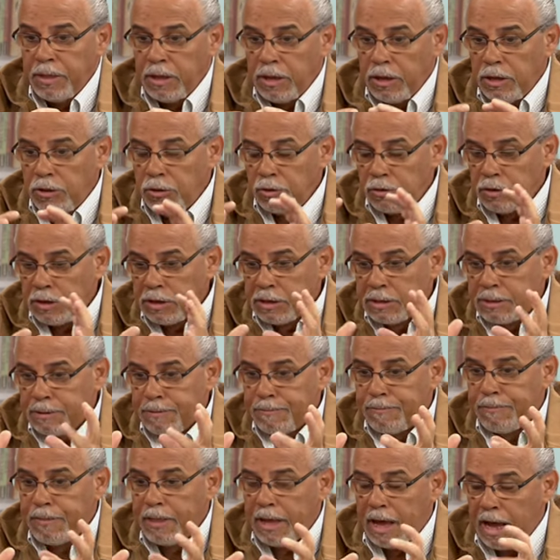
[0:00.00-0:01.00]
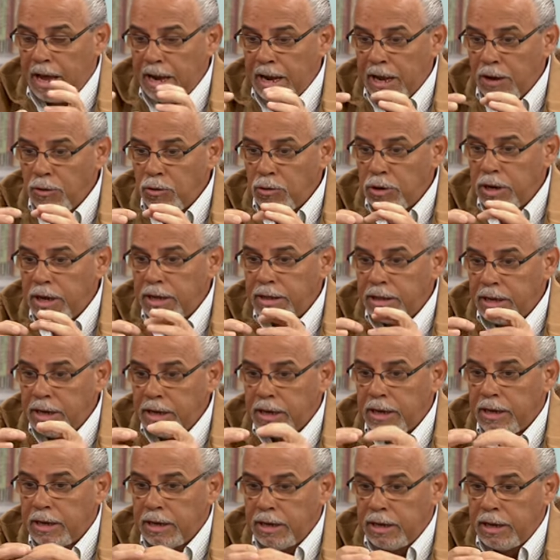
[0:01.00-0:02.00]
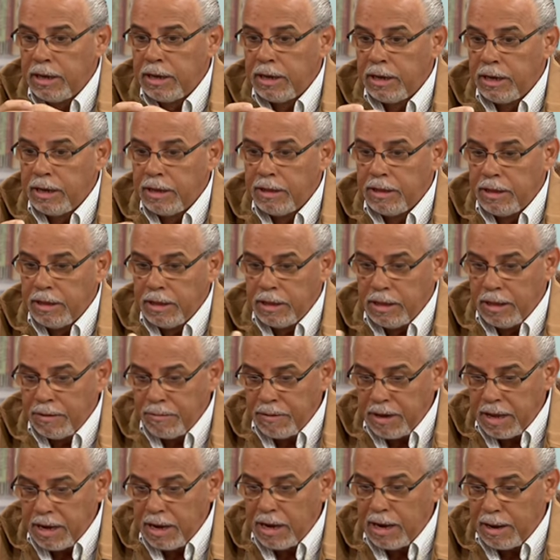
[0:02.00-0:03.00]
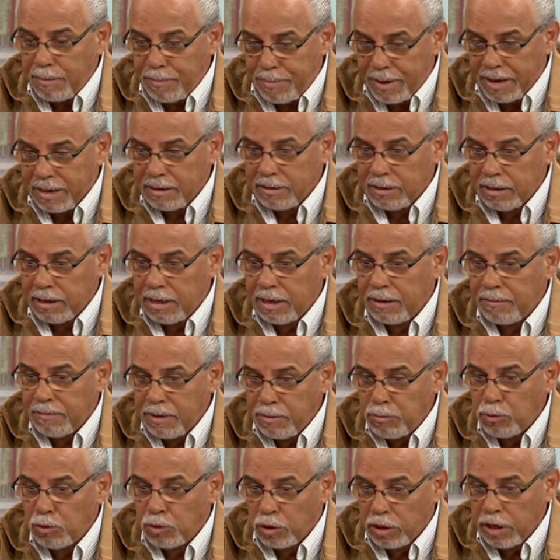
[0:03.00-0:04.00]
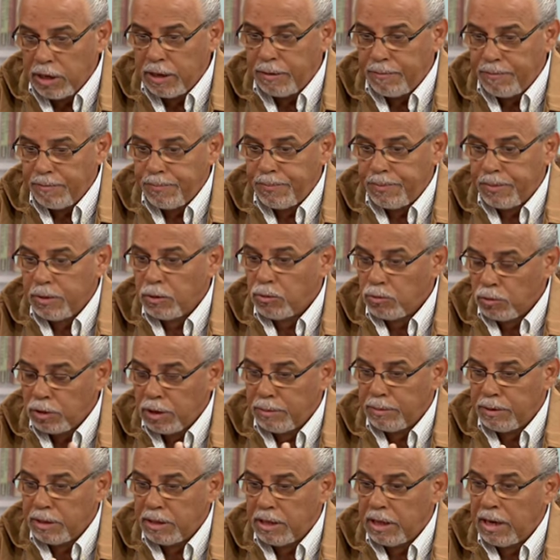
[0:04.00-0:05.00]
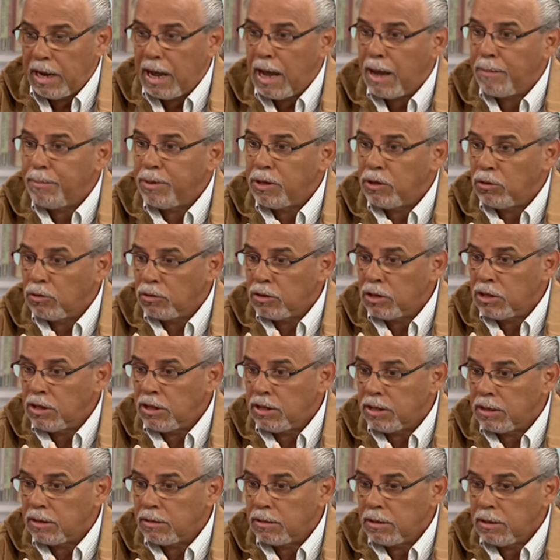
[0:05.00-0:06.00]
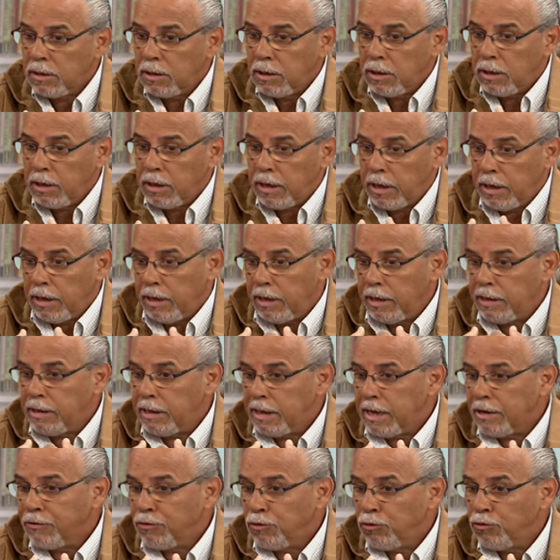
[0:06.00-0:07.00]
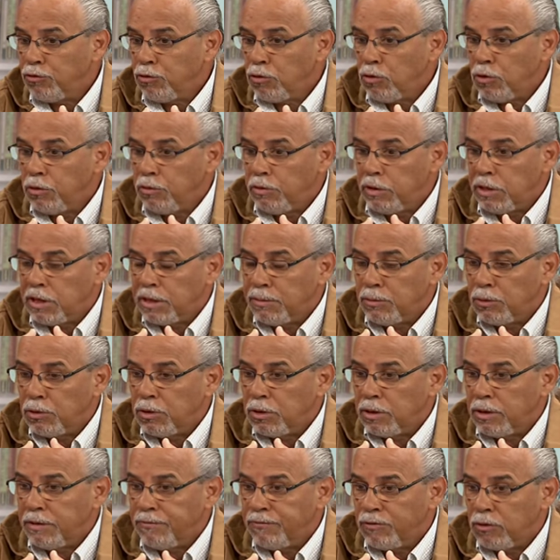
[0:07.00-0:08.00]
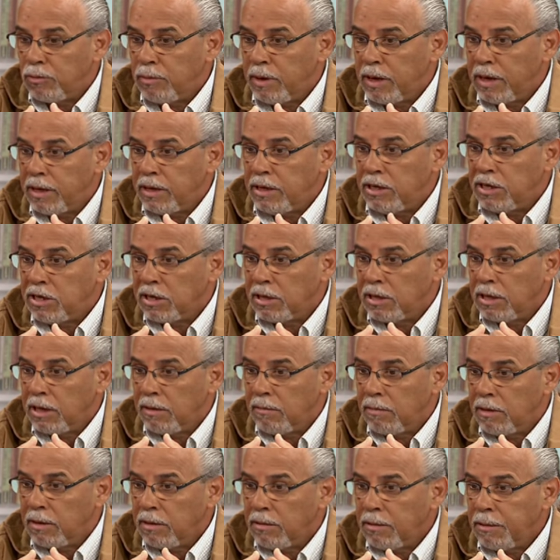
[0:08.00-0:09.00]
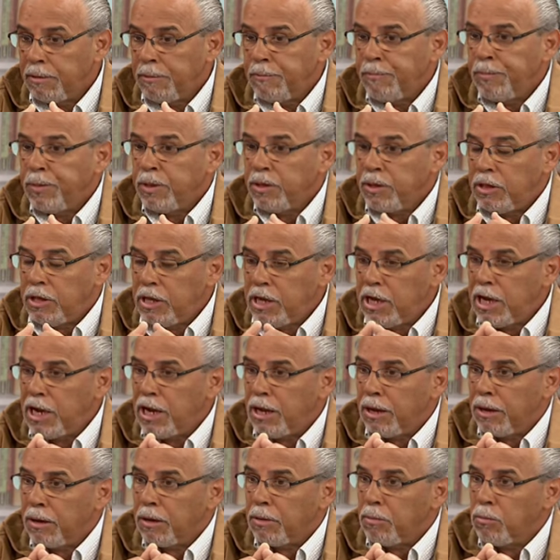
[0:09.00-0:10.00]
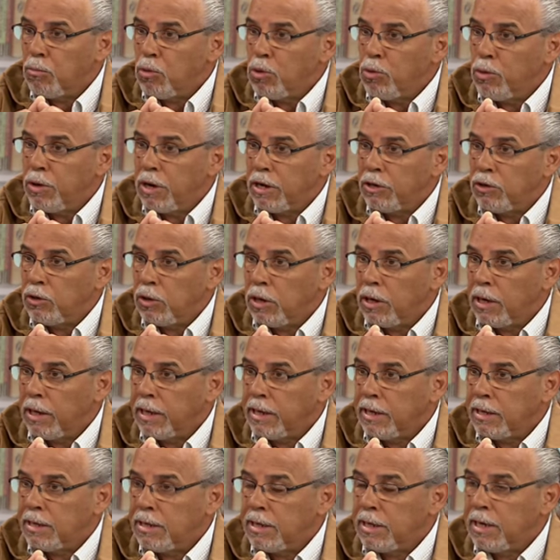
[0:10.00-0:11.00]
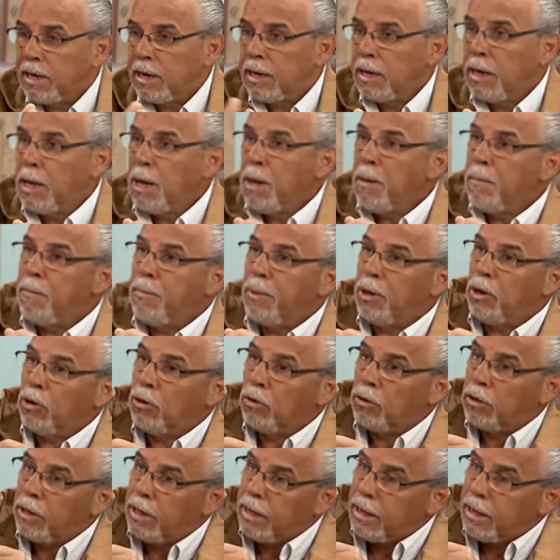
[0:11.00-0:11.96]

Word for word: Entonces, a la hora de, ver en la práctica, vemos que justamente la apitoxina, que en este caso nosotros lo utilizamos en forma inyectable, tiene muy buena acción analgésica, pero